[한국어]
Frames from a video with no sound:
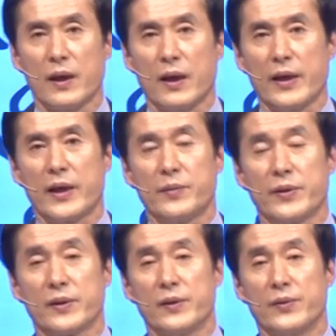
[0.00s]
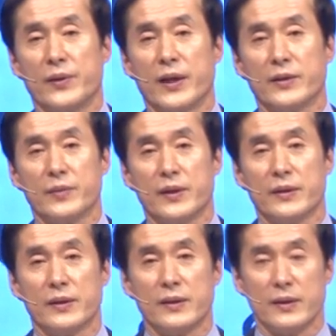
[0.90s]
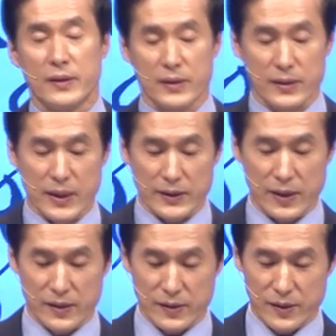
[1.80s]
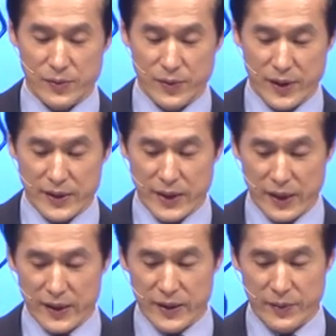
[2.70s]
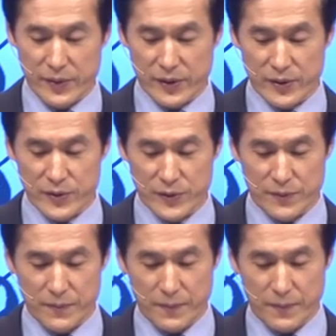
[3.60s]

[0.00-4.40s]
하나님은 그걸 원하지만 사단은 그걸 원하지 않기 때문에 그렇지요